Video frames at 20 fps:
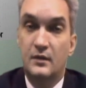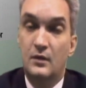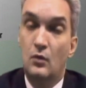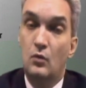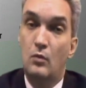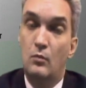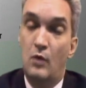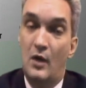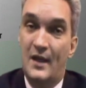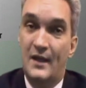
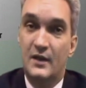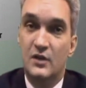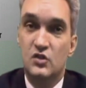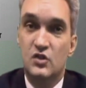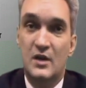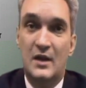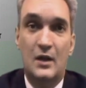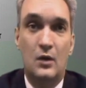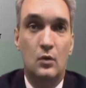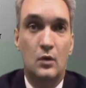Então, como regra
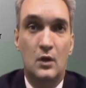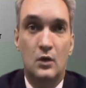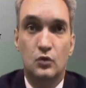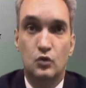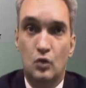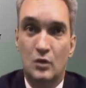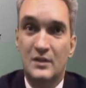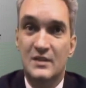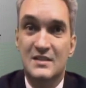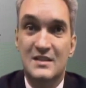geral,
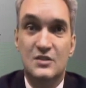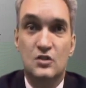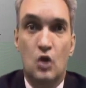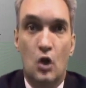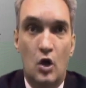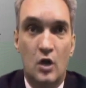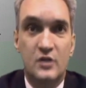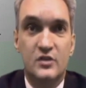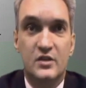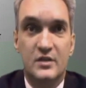todas as
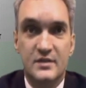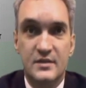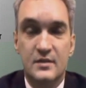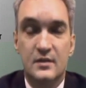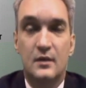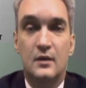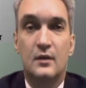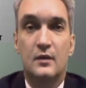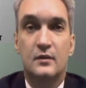lojas